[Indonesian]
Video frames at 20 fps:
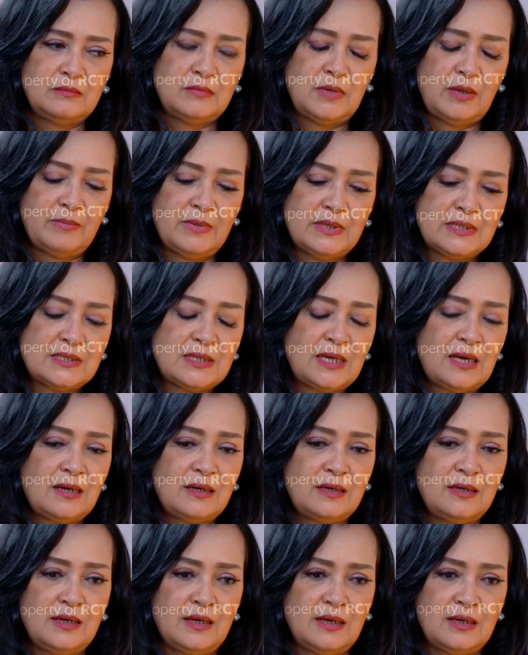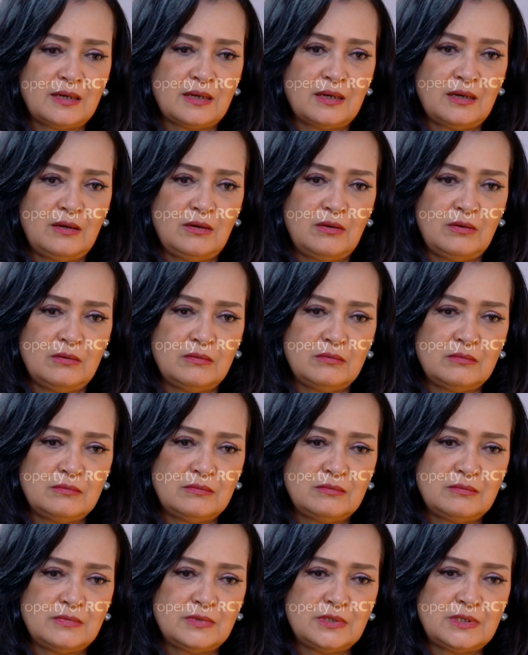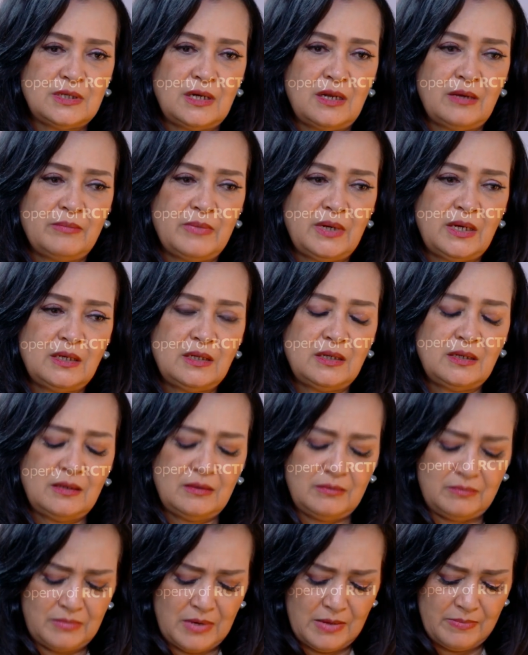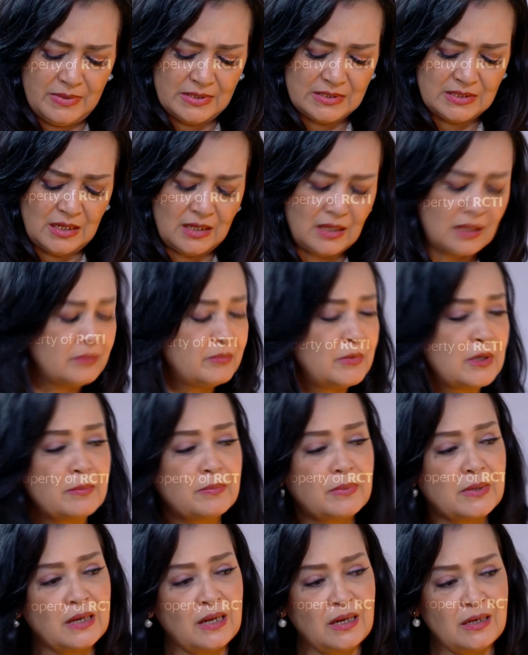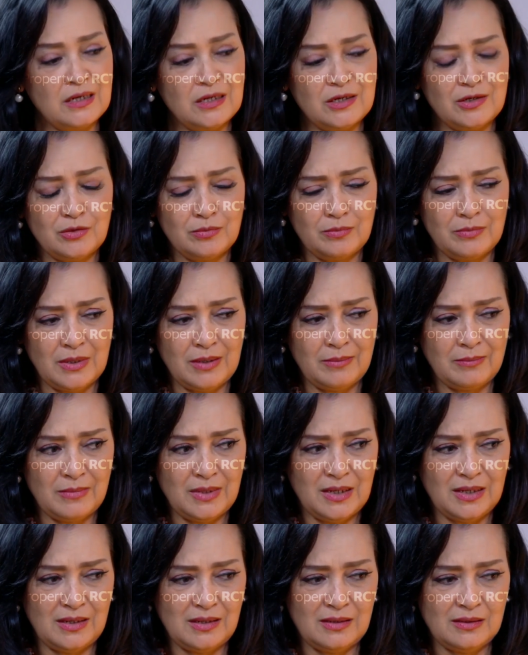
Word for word: Mama sadar kalau selama ini Papa sangat berperan di hidup Mama.